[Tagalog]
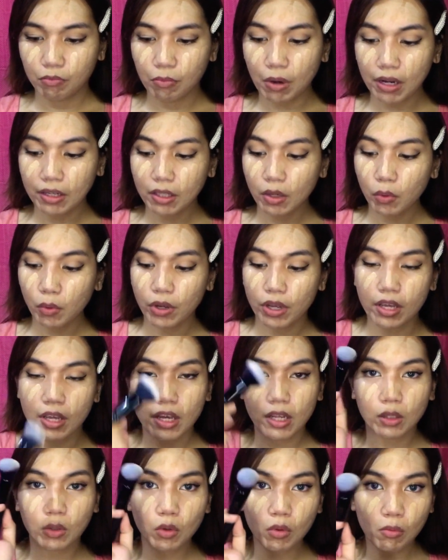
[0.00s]
By the way,
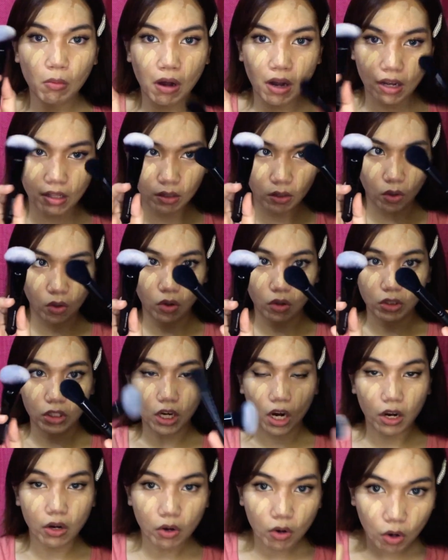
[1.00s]
itong mga to,
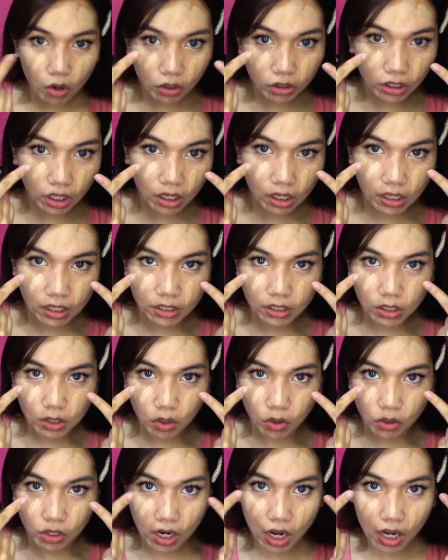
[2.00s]
tsaka yung contact lens
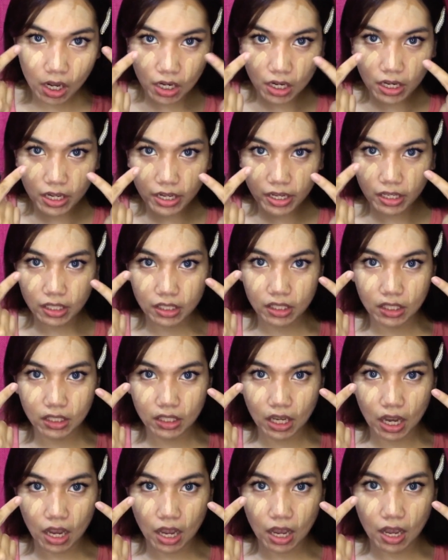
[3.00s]
ko, nakalink
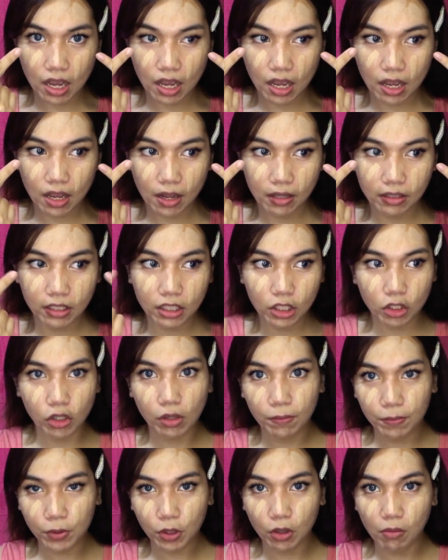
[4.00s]
sa
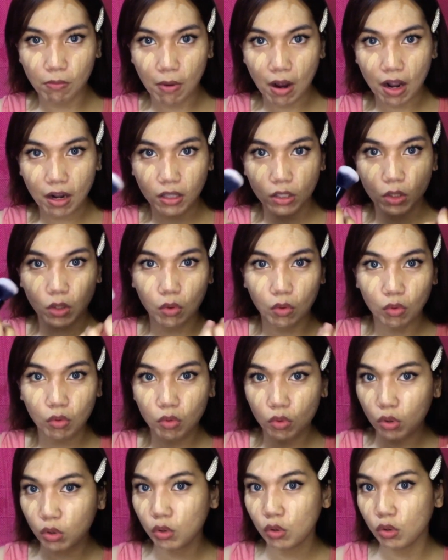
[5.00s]
description box. So,
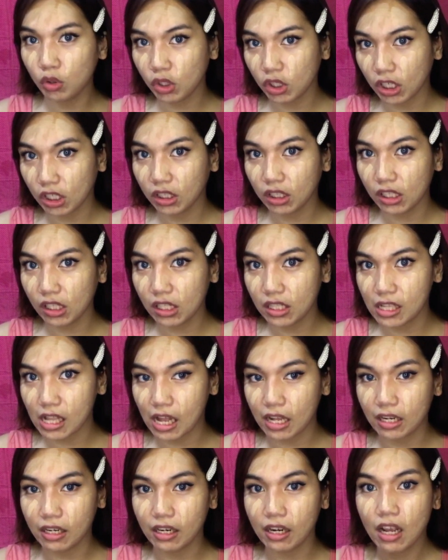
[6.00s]
kung gusto nyo siyang
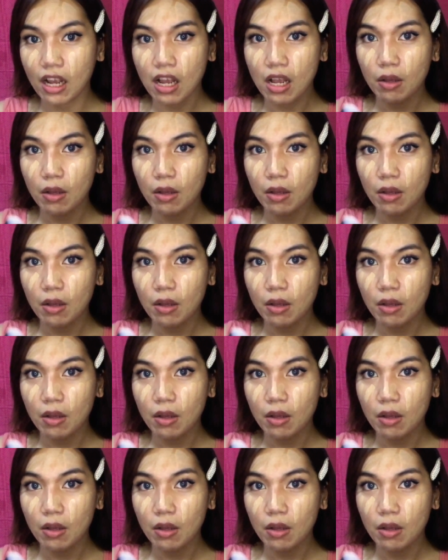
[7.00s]
tignan,